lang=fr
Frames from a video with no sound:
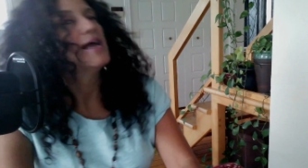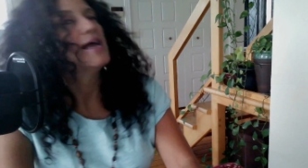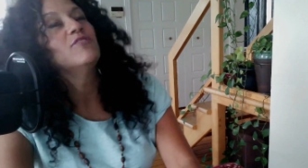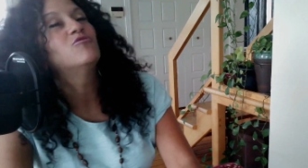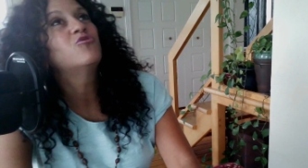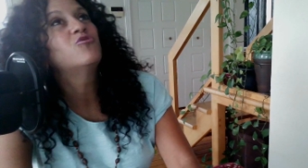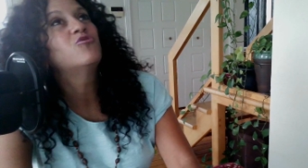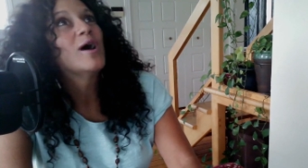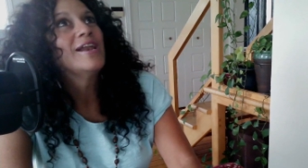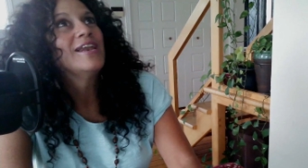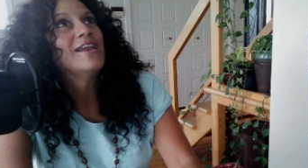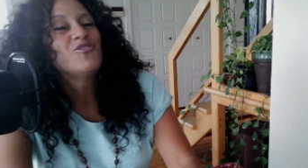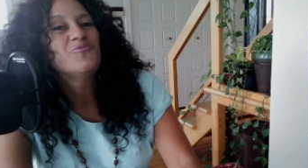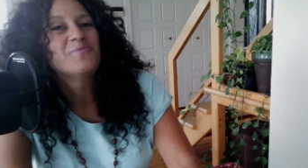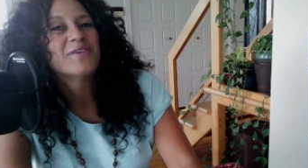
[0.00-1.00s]
elle voit la
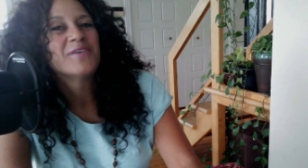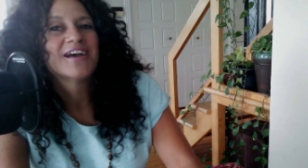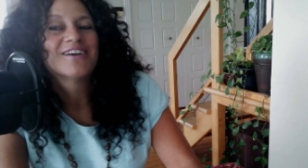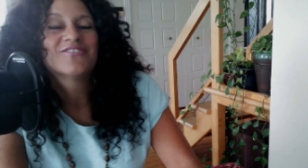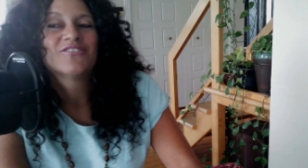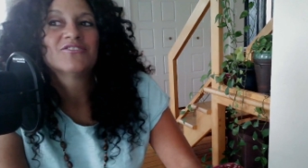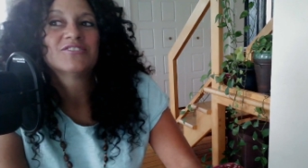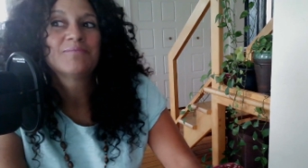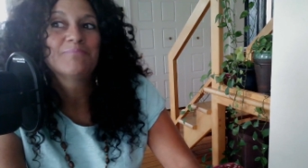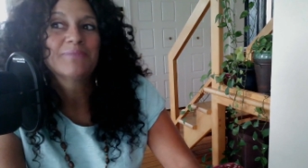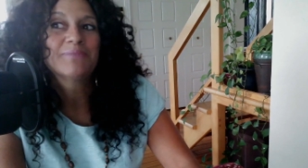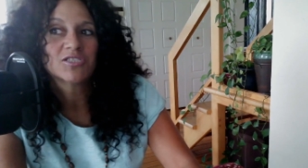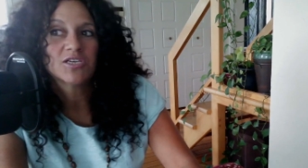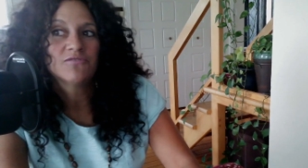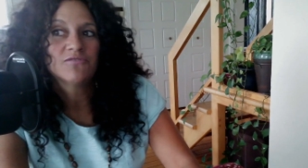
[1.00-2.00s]
lumière. Donc cette
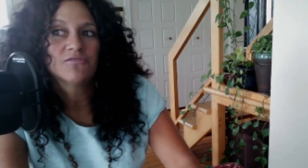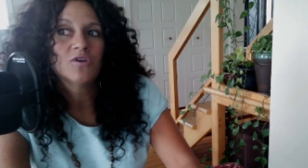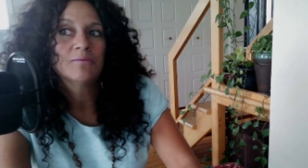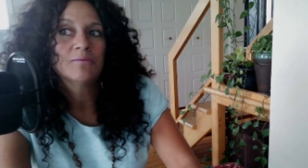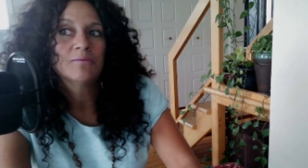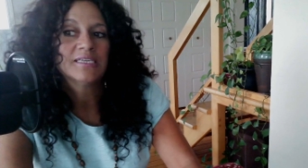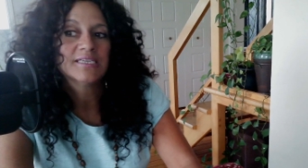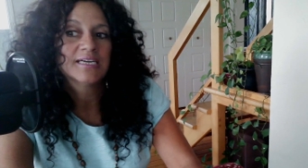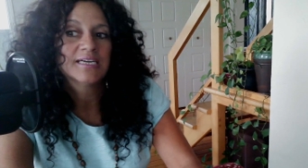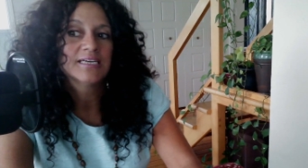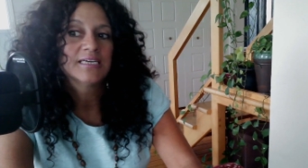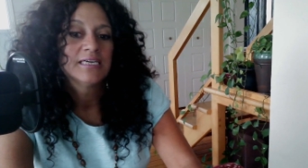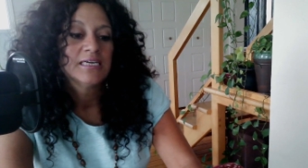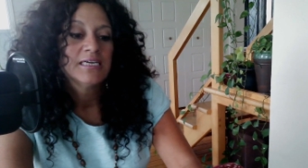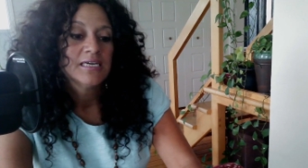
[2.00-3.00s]
personne voit
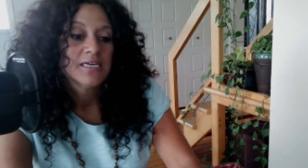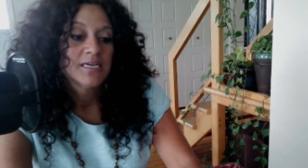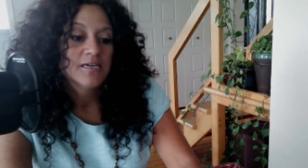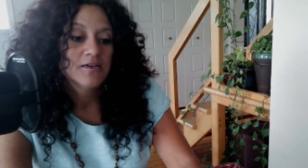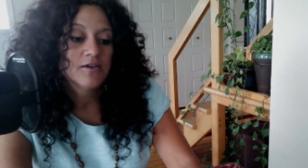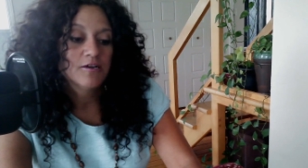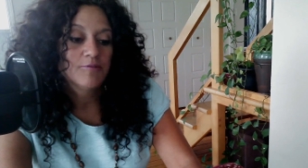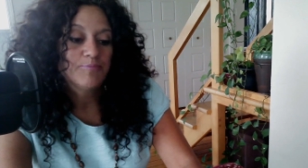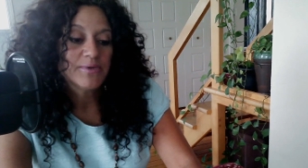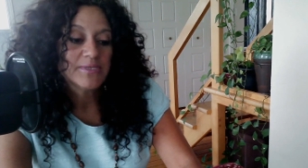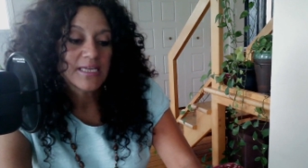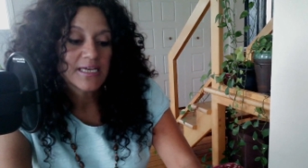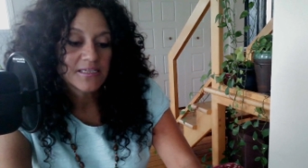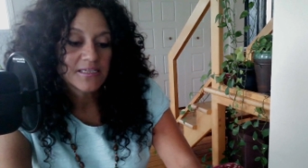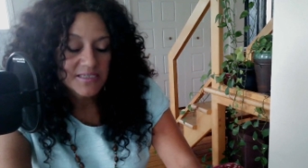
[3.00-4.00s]
maintenant euh,
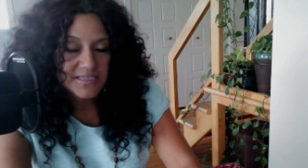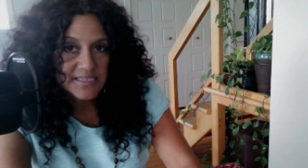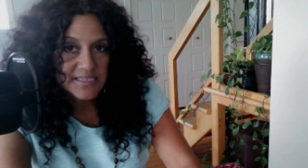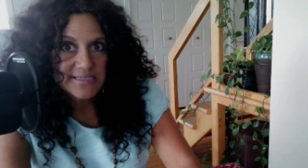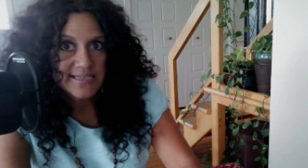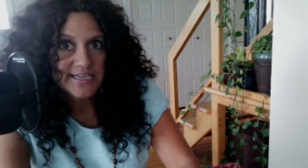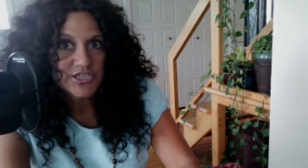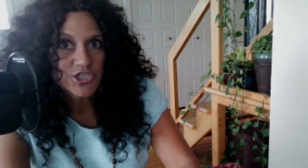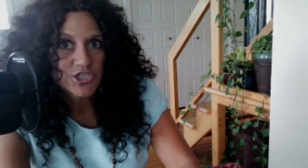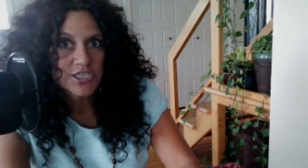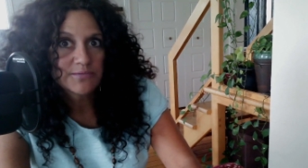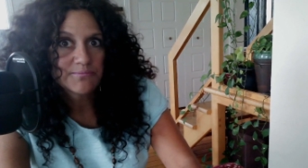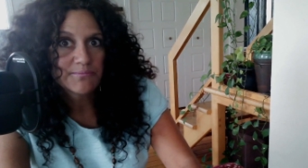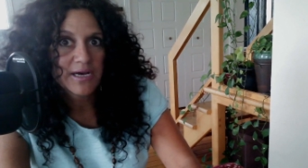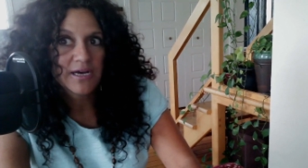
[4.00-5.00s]
peut-être ses
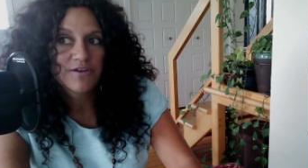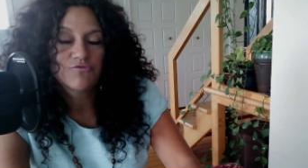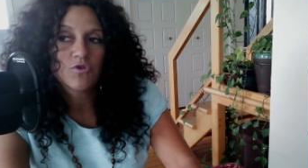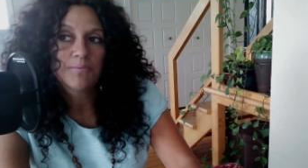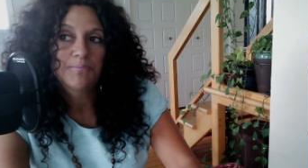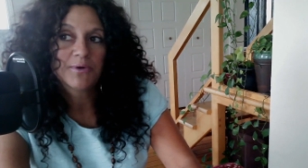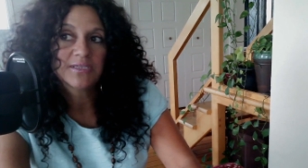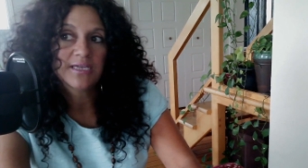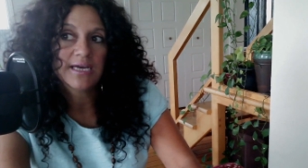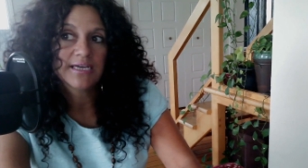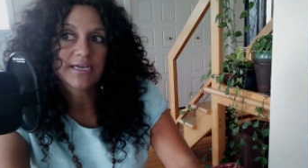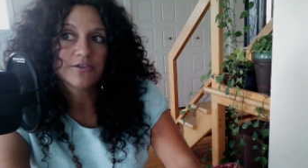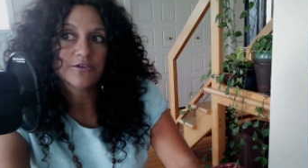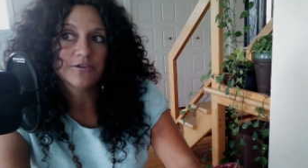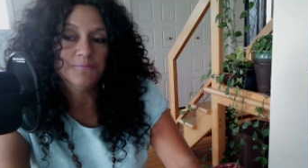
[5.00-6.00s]
agissements, voit
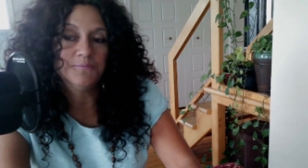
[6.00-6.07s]
peut-être